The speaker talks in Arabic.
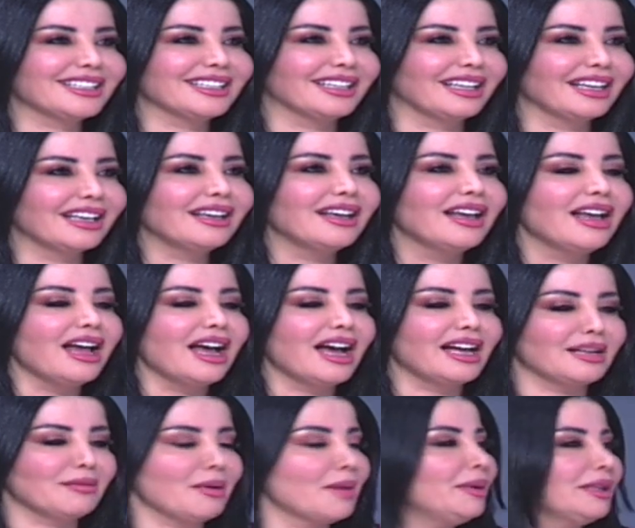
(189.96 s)
سنه
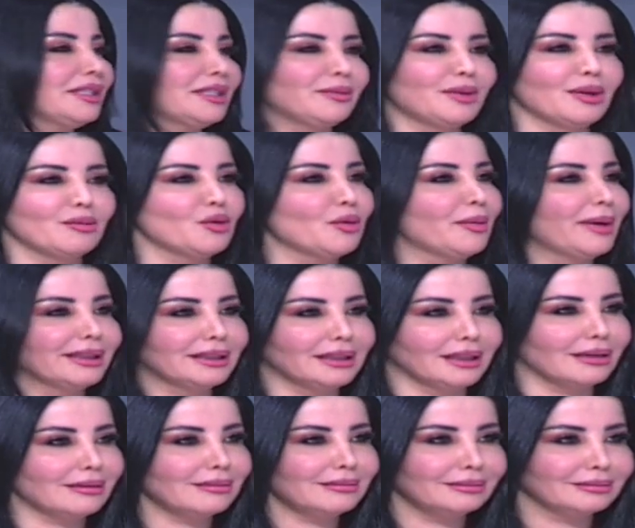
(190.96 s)
انا ما بعتبرها
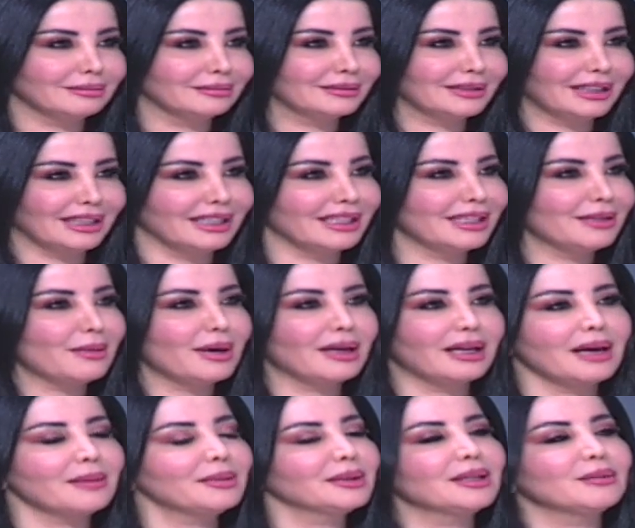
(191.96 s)
مبادره يعني هي ما
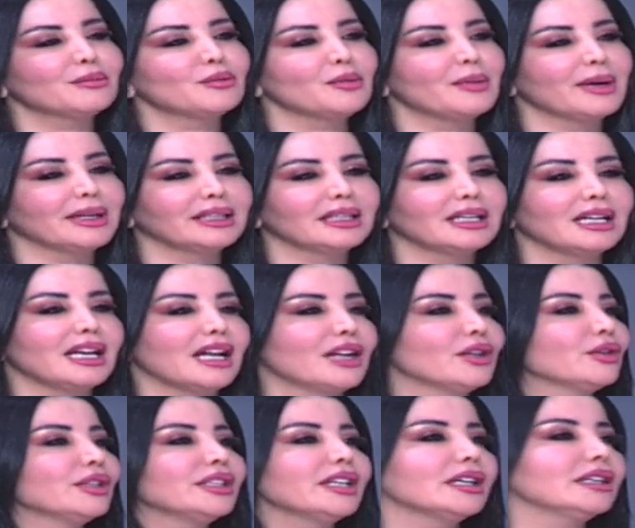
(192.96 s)
لا ابدا مبادره
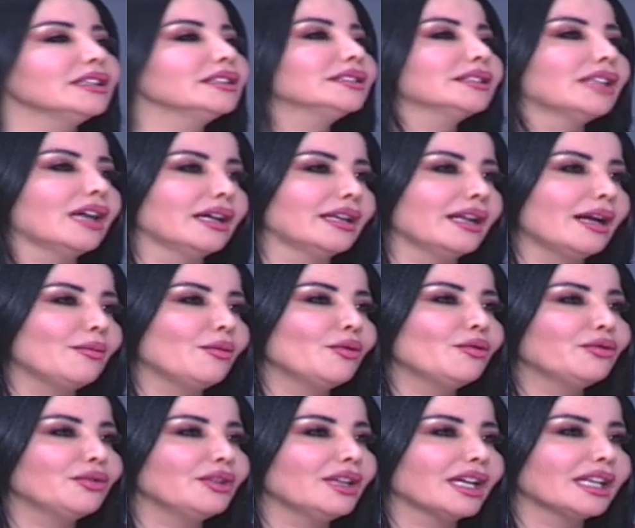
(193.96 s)
لانه هي خطه انا عم اقوم
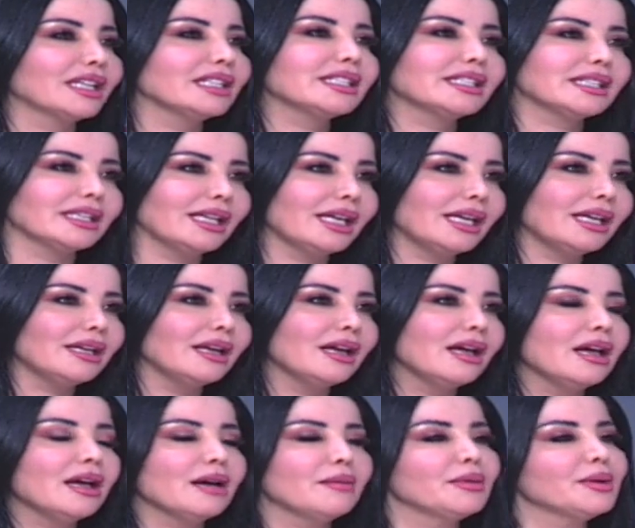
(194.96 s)
فيها كل سنه
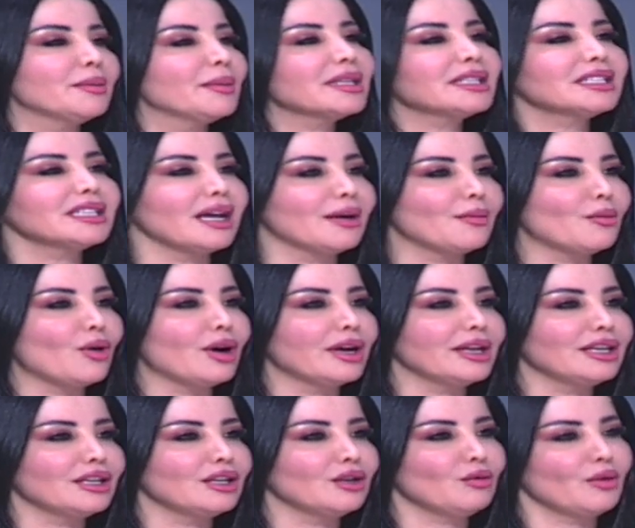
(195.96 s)
بمنطقه
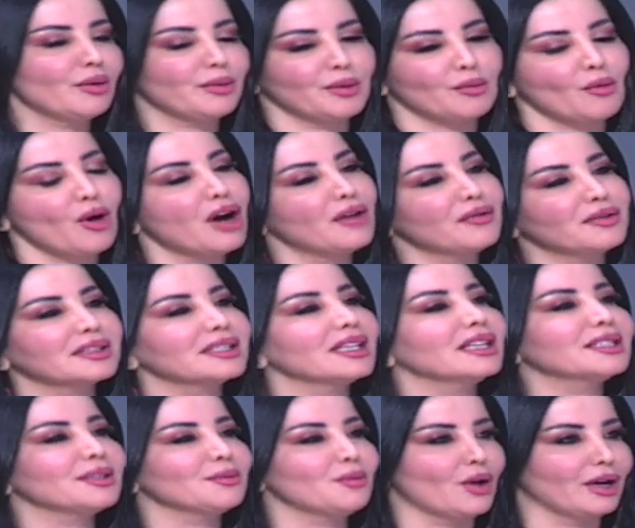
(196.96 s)
معينه
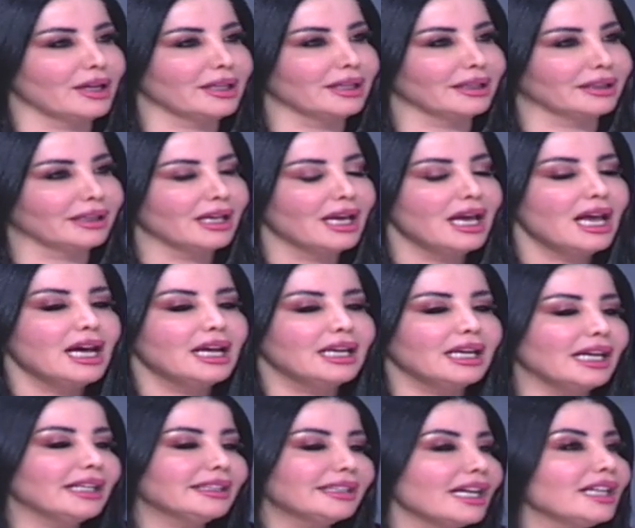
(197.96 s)
وبمحافظات معينه تمام.
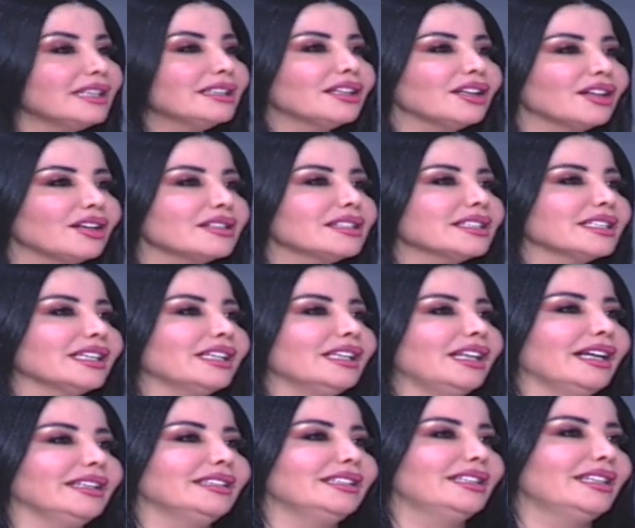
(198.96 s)
لحتى اقدر اغطي
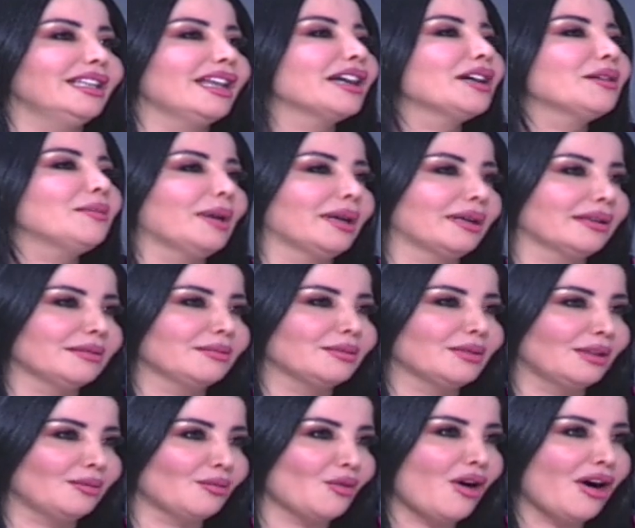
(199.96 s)
العدد الاكبر
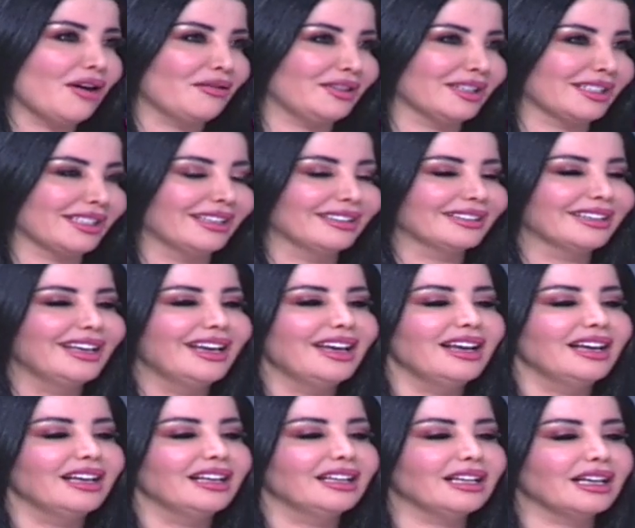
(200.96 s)
من المحافظات
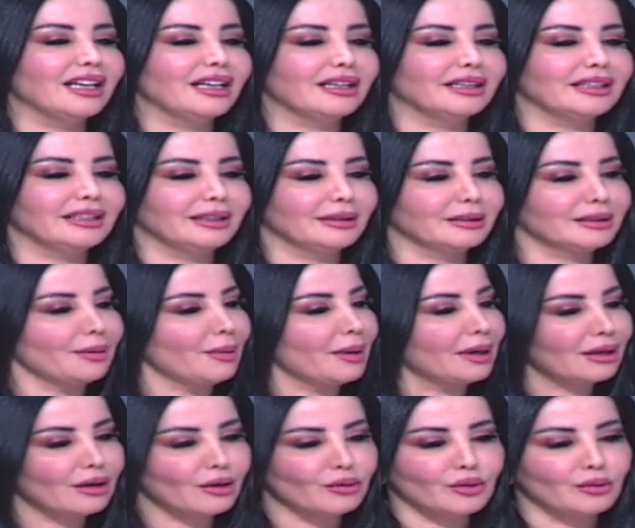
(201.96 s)
يعني
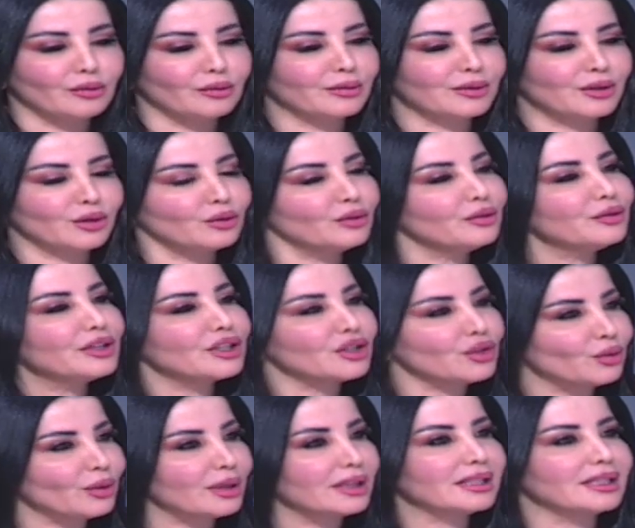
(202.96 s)
طبعا كونه ظروفنا
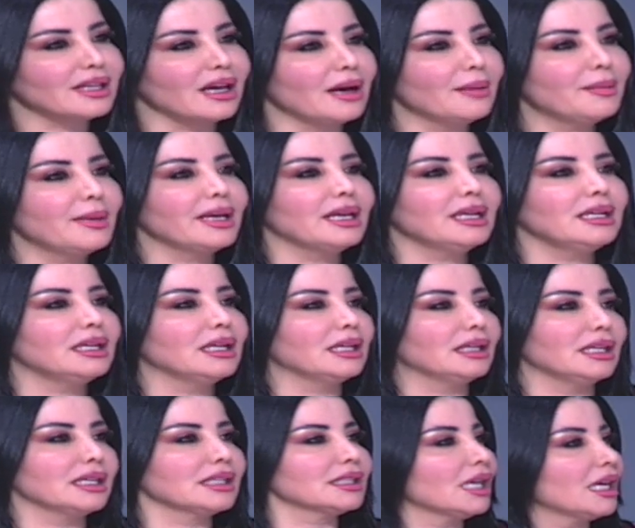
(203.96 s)
شوي صعبه
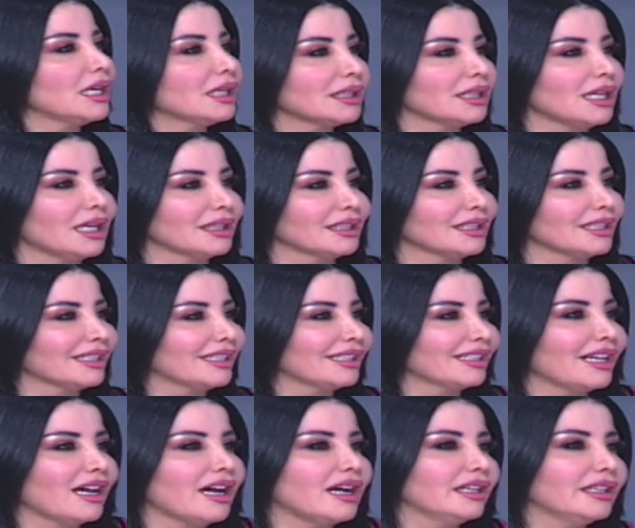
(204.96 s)
الاسعار صارت
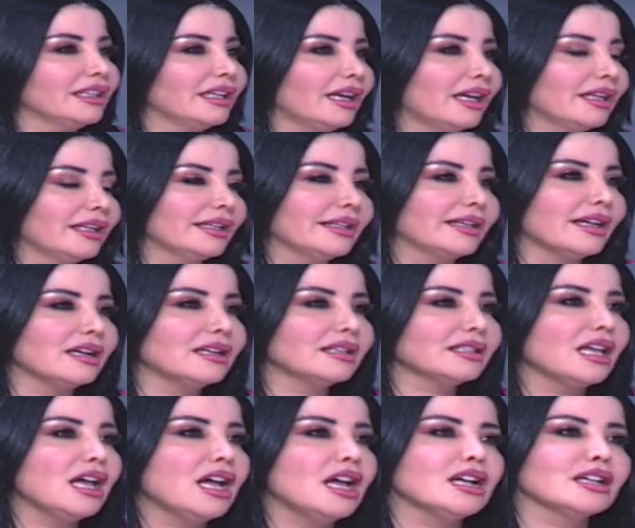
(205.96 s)
كثير غاليه على الناس
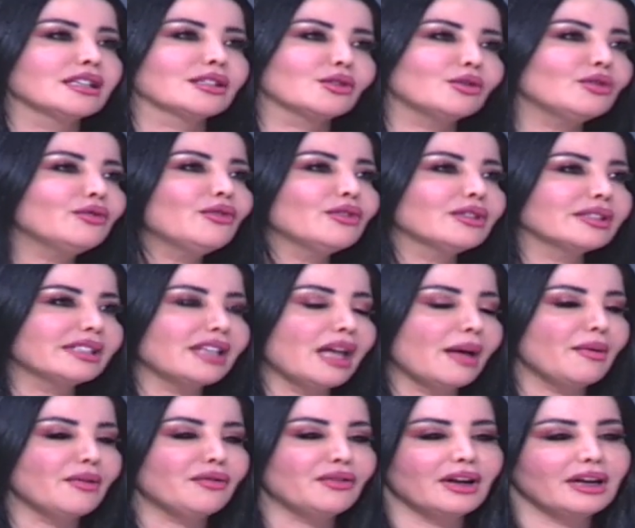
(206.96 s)
ظروفهم
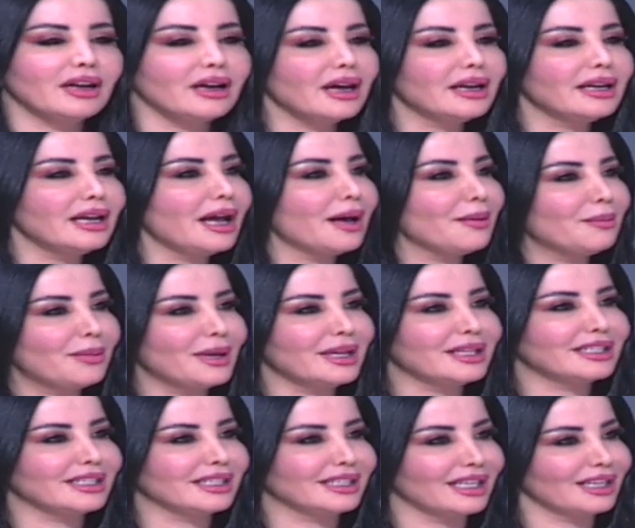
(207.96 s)
صعبه فانا
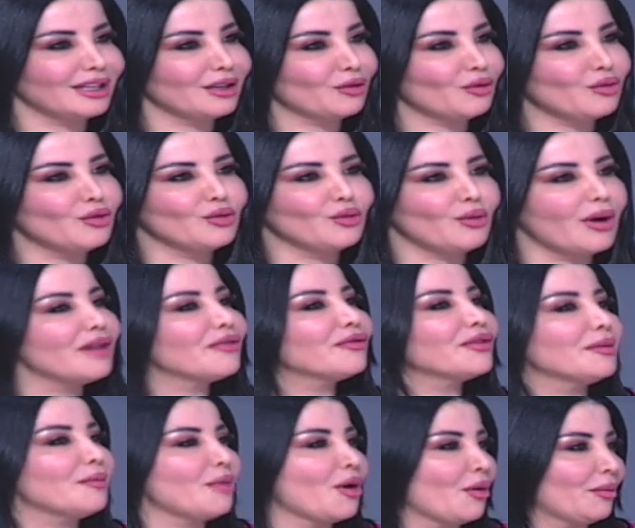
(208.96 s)
حبيت اني انا اكون
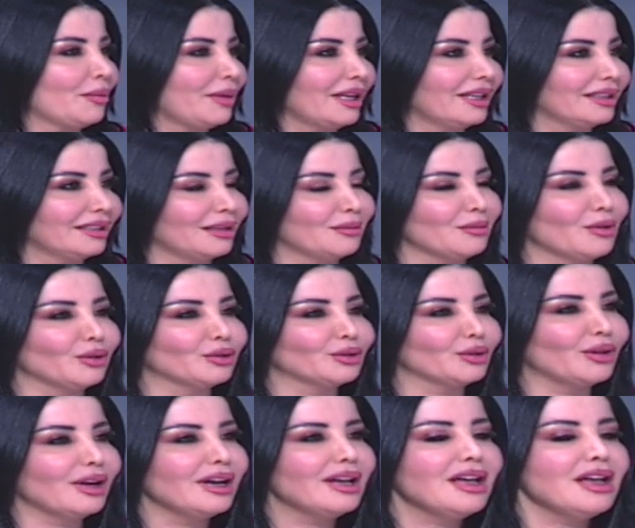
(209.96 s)
واقفه معهم بهذا
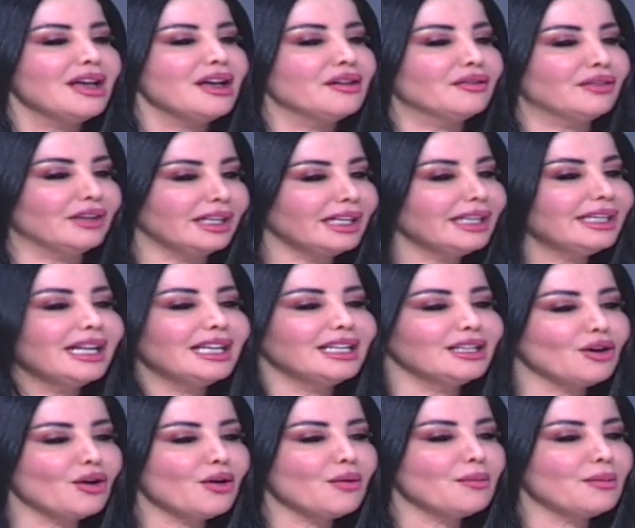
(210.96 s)
الموضوع فنحن
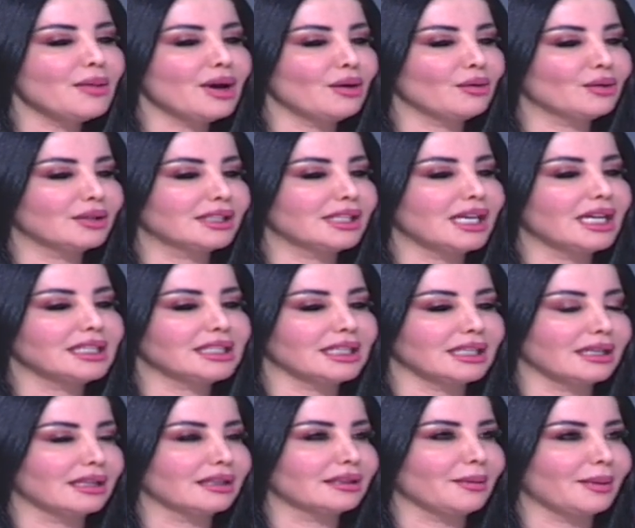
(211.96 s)
اليوم وزعت
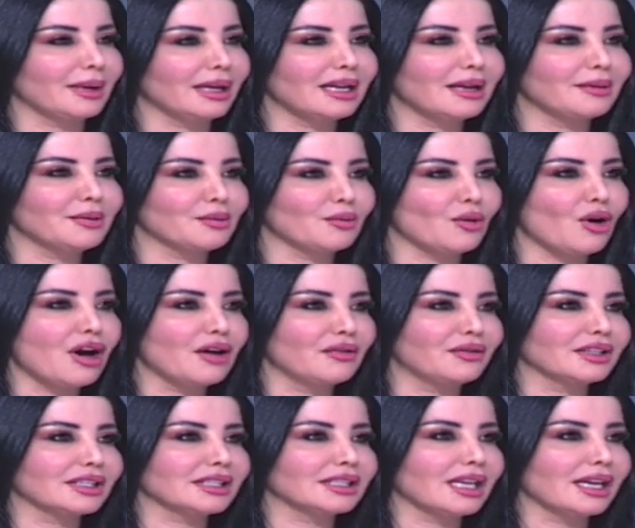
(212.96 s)
انا طبعا هلا
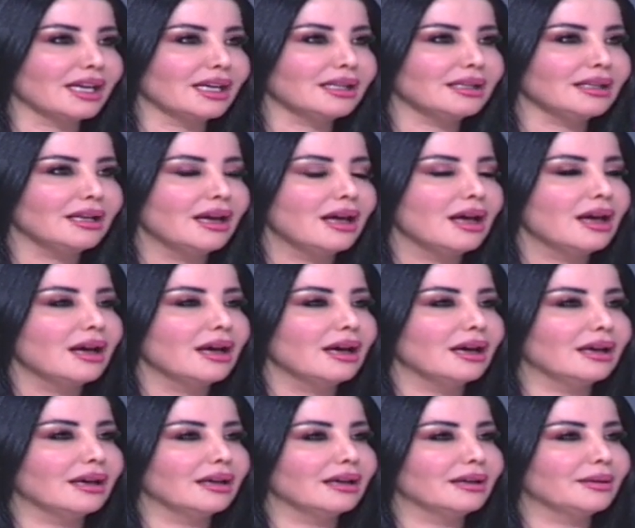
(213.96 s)
بمحافظتين
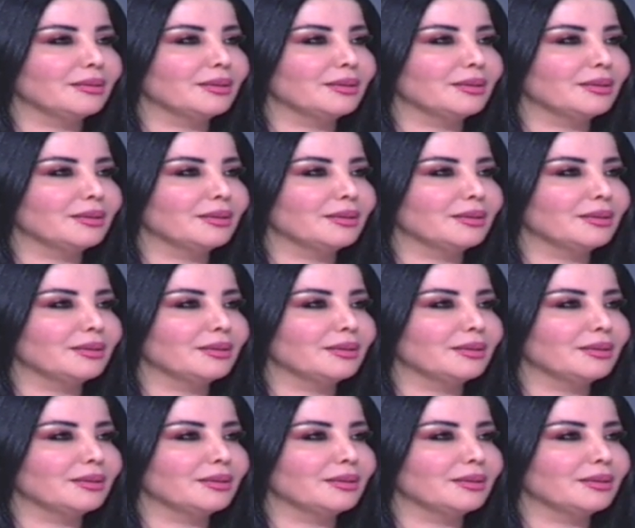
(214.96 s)
آه